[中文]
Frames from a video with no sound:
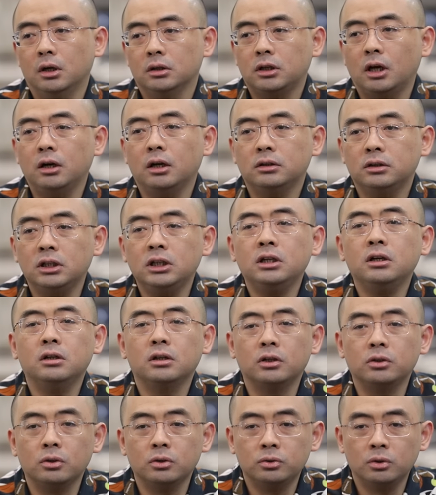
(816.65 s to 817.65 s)
当然了，第一个
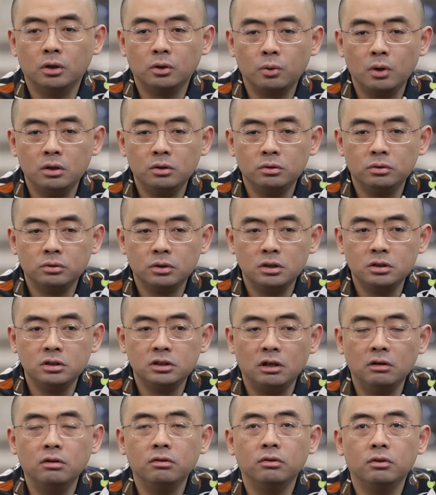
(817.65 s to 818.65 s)
呢，就是说关于最
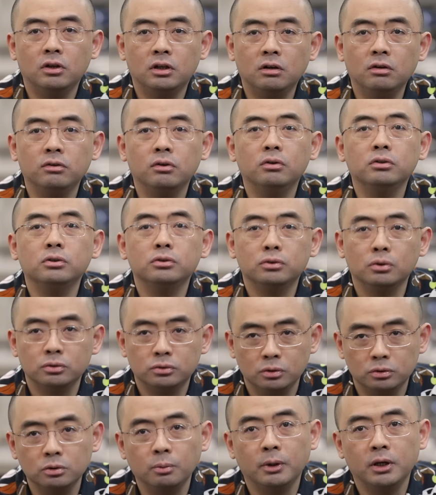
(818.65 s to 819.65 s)
新言论自由，因最后就就
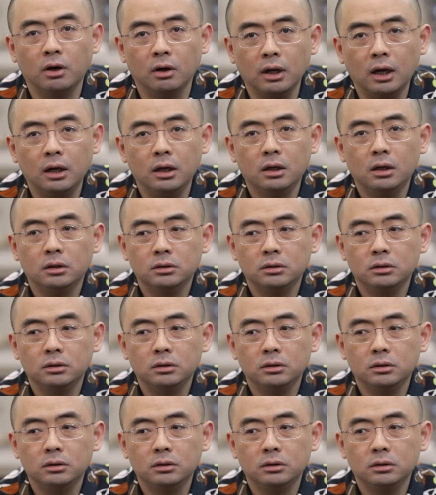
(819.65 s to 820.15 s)
就就没有了。